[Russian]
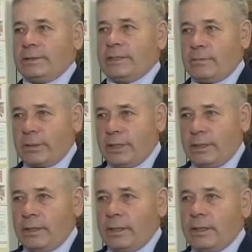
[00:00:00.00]

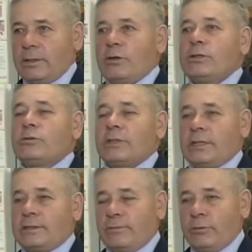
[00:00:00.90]
замки – то есть
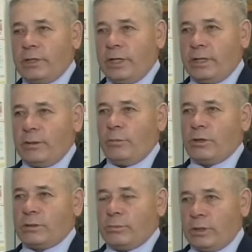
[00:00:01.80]
уже с внутри
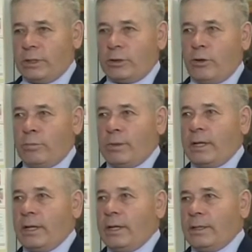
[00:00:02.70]
можно будет
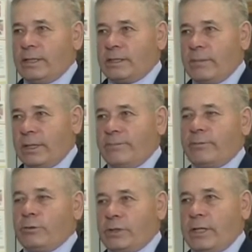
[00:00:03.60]
кнопкой нажимать,
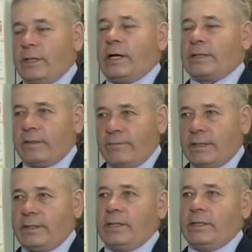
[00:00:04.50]
включать,
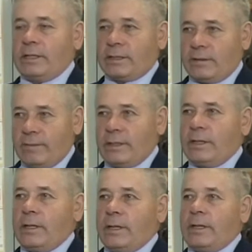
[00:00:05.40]
открывать или не открывать
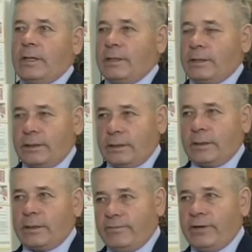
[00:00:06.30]
э,
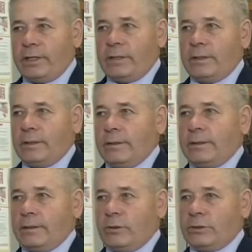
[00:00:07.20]
двери.
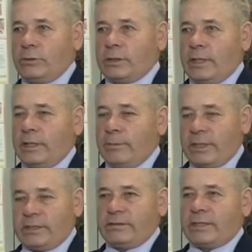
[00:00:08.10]
То есть уже
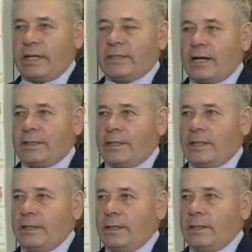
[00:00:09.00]
непосредственно
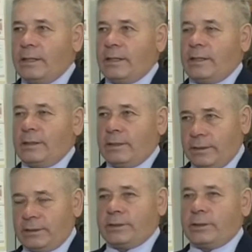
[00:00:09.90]
контакта
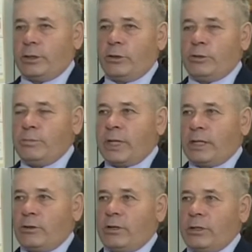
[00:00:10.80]
э, с людьми,
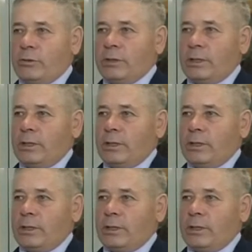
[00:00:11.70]
которые идут.